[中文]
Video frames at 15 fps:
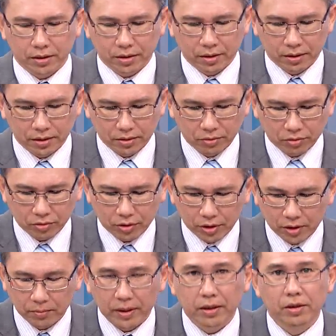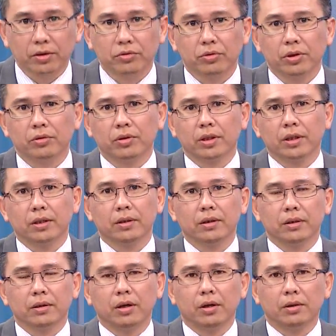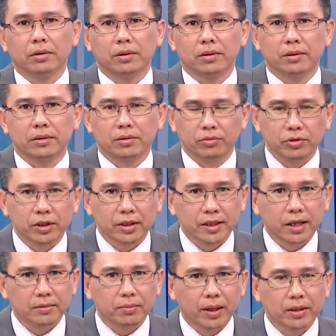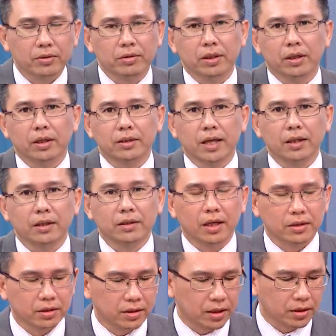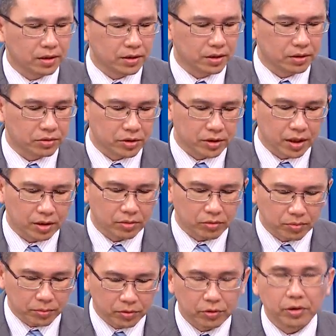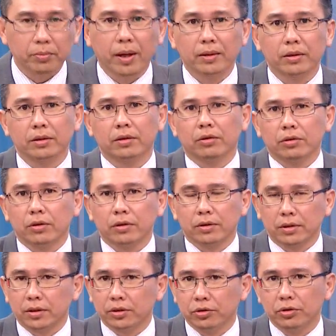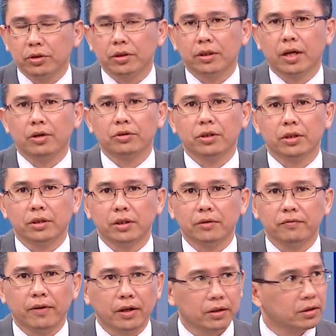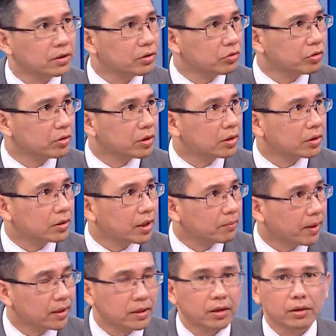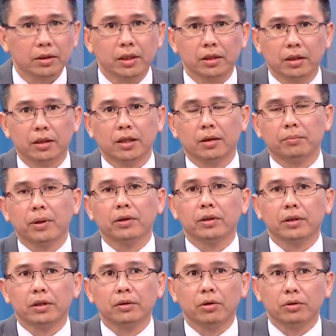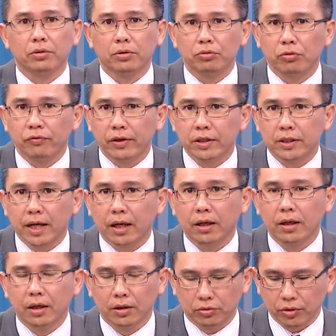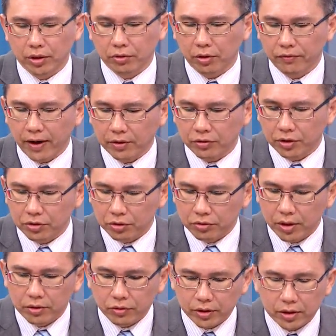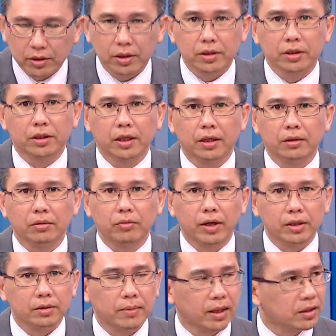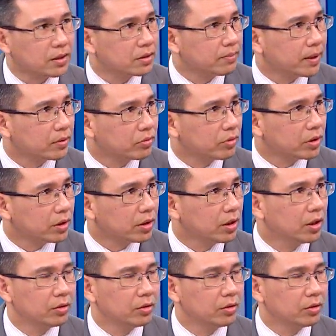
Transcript: 实如果你每天有锁定我跟哦出现在盘中的个三地财经台连线，你就知道，我们都会帮这头头持续的挑选一些法人持续的在买超的一些低档标的跟头头做分享，所以你会发觉，就算最近这几天外资卖了四百多亿，